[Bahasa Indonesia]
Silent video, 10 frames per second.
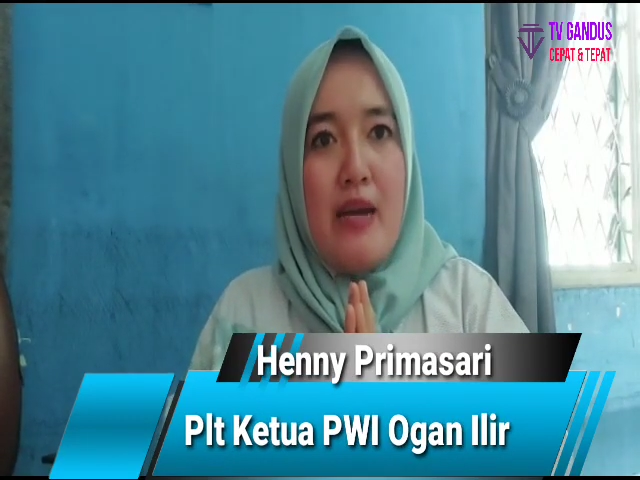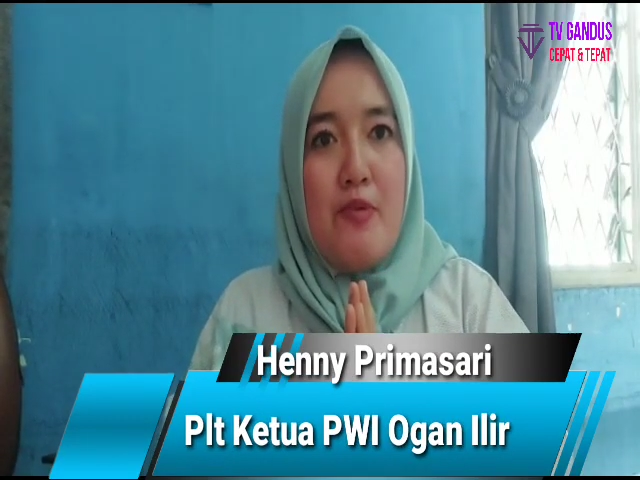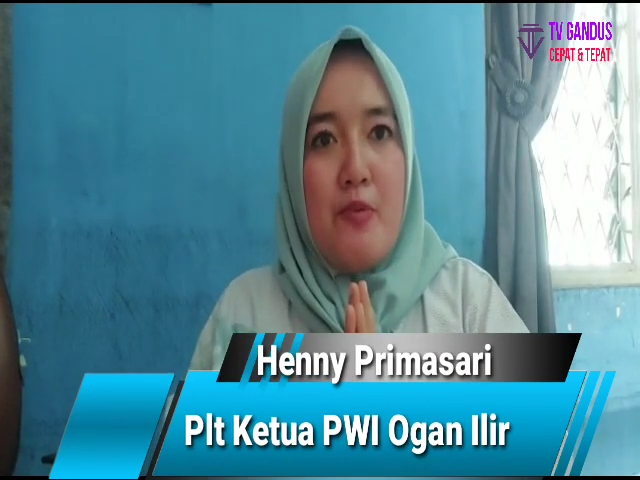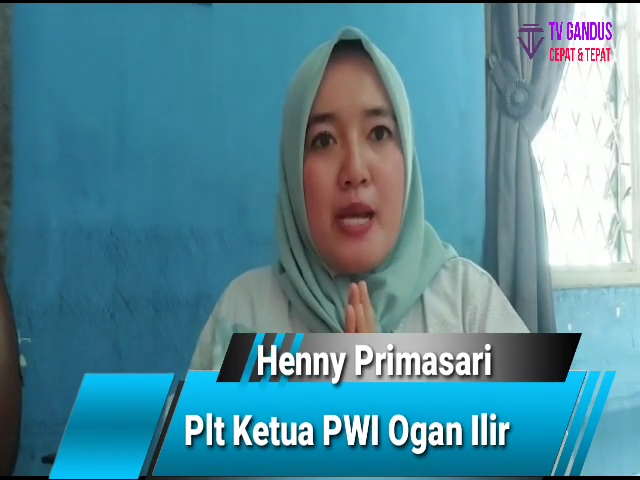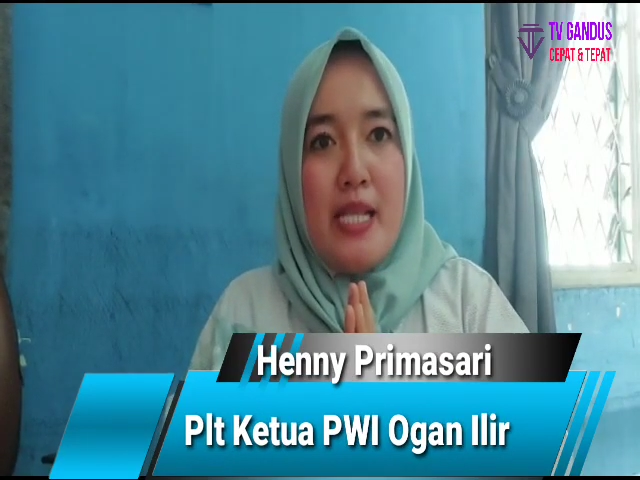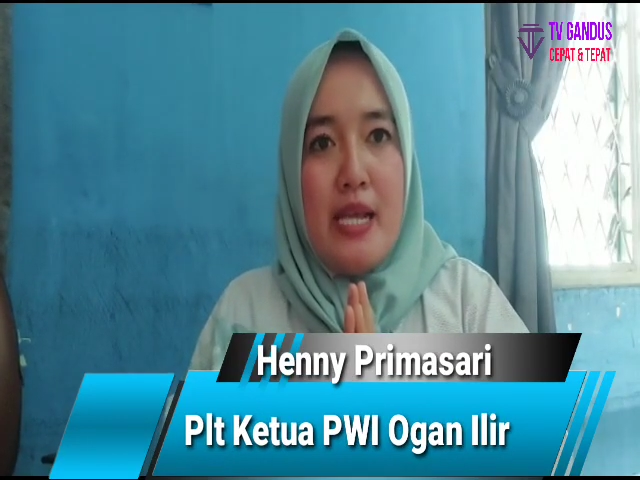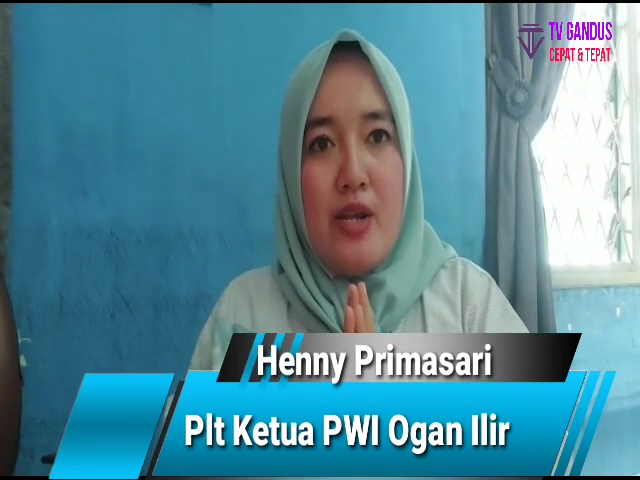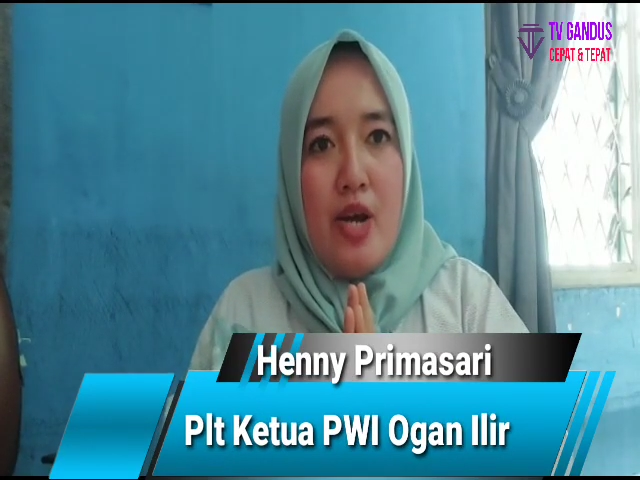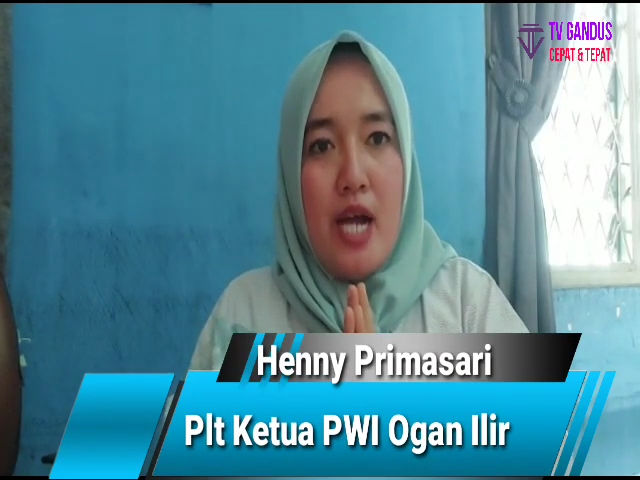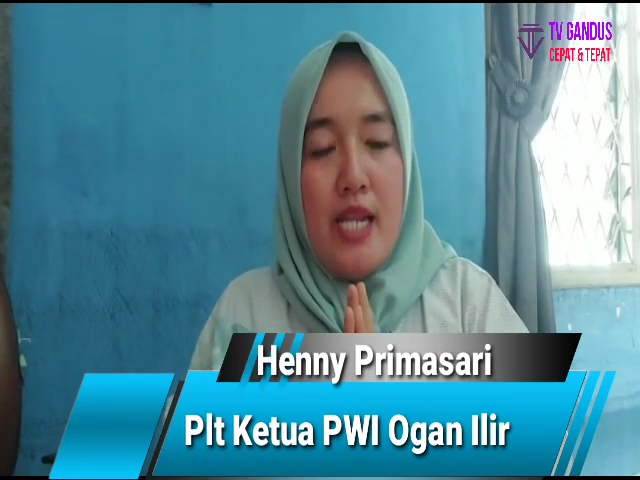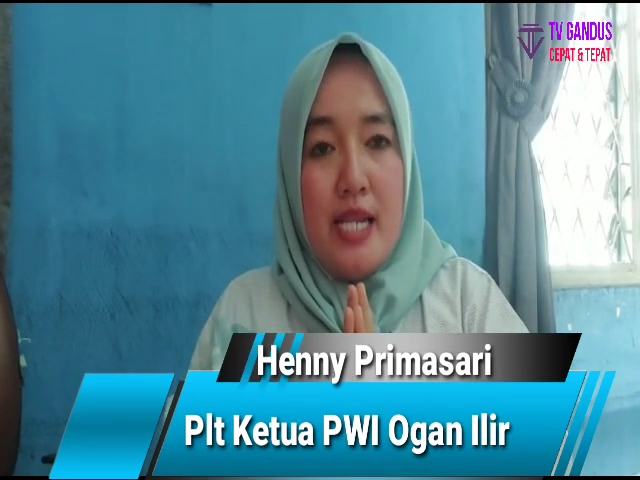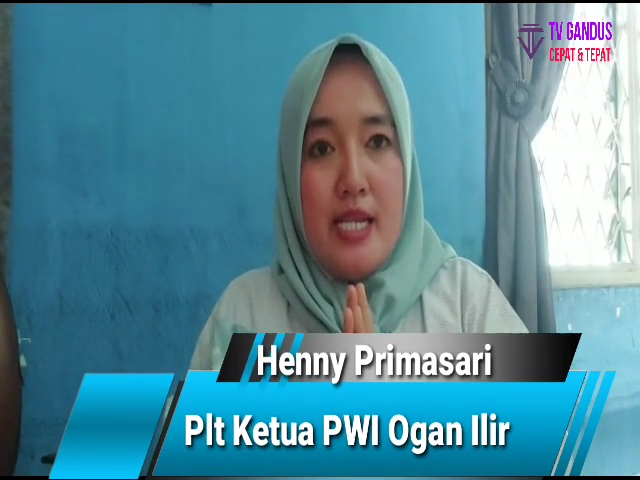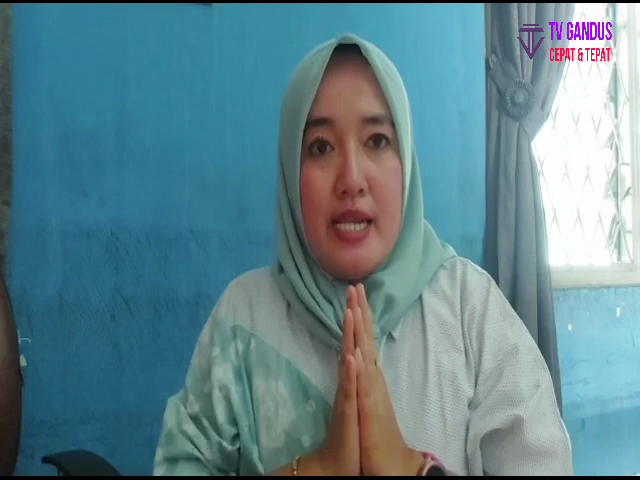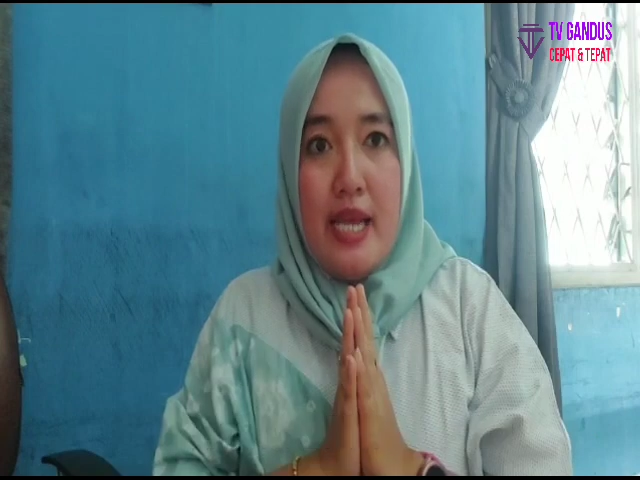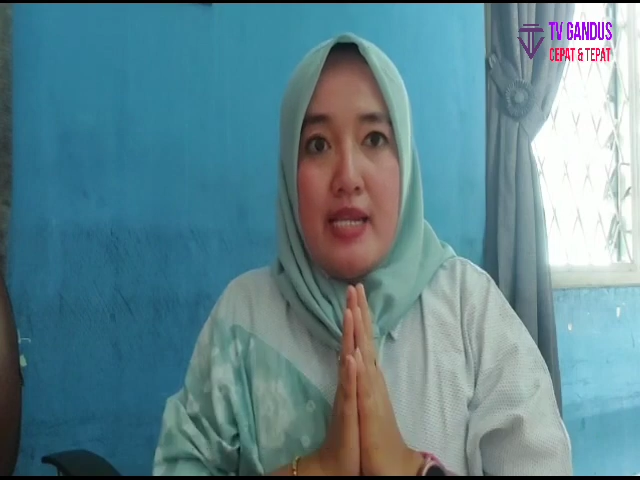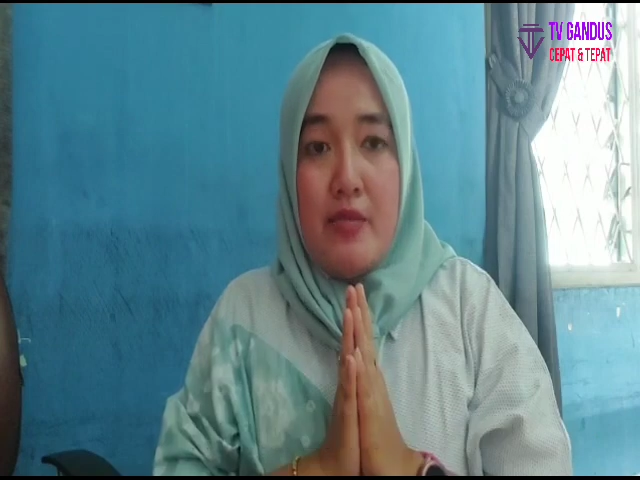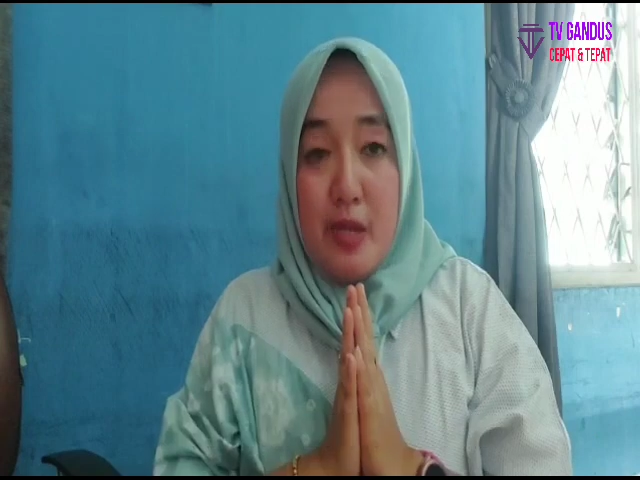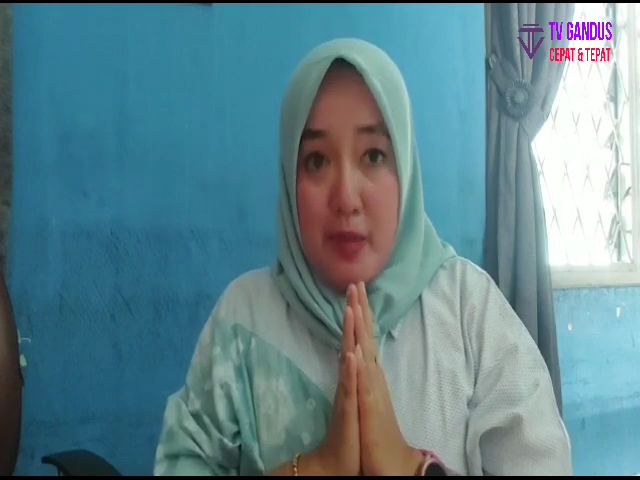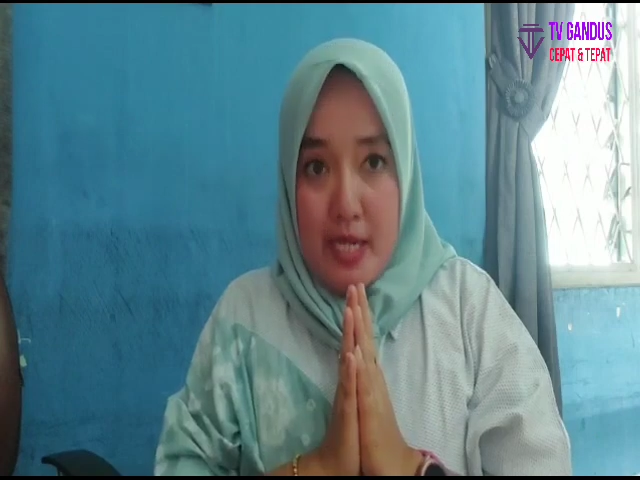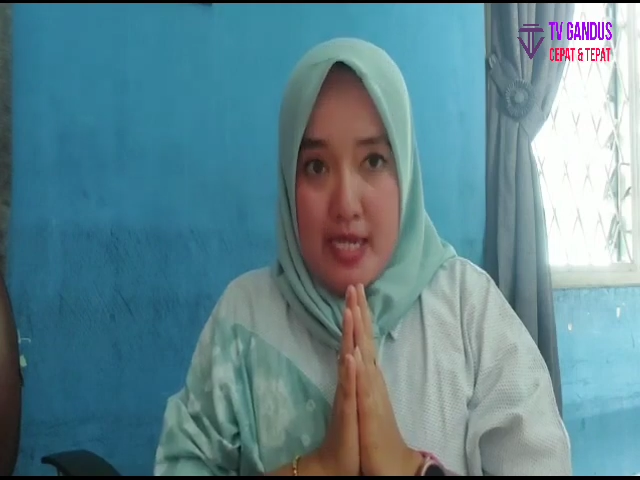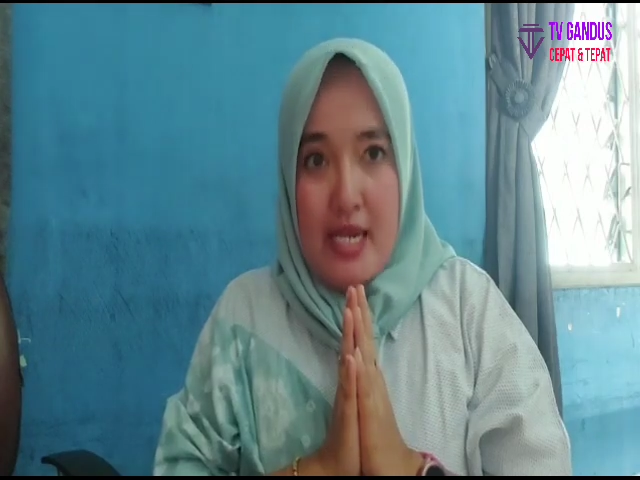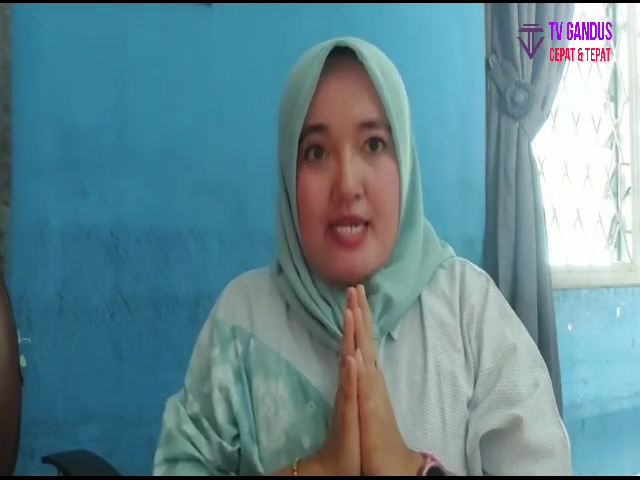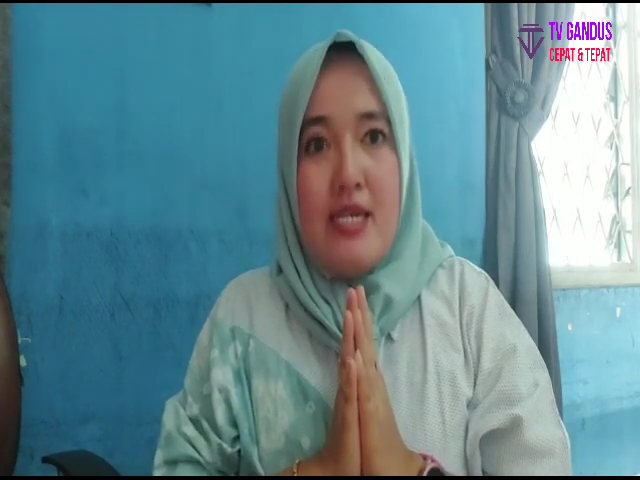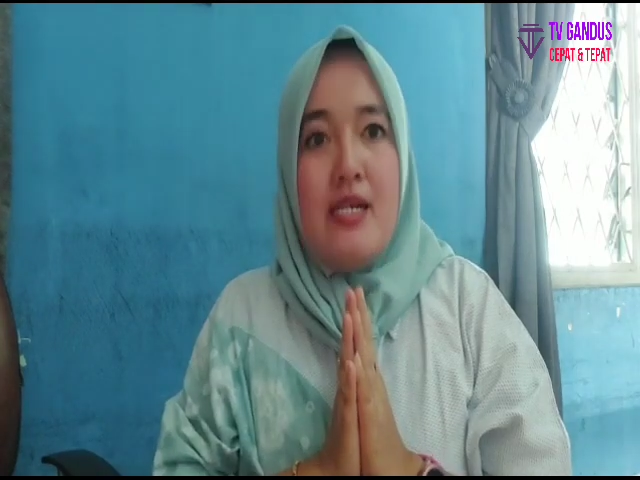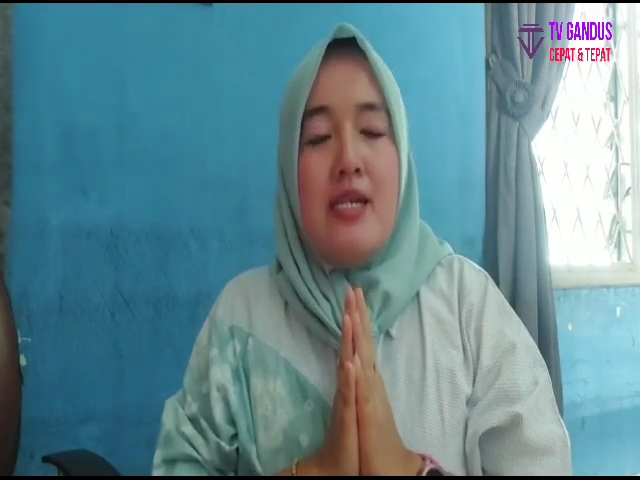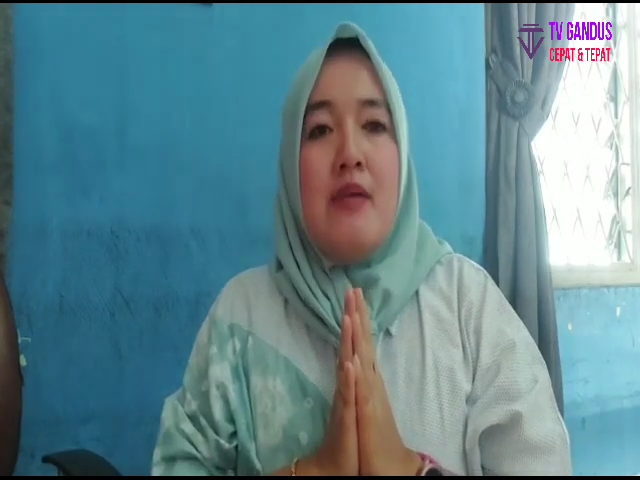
Kabupaten Ogan Ilir Heni Primasari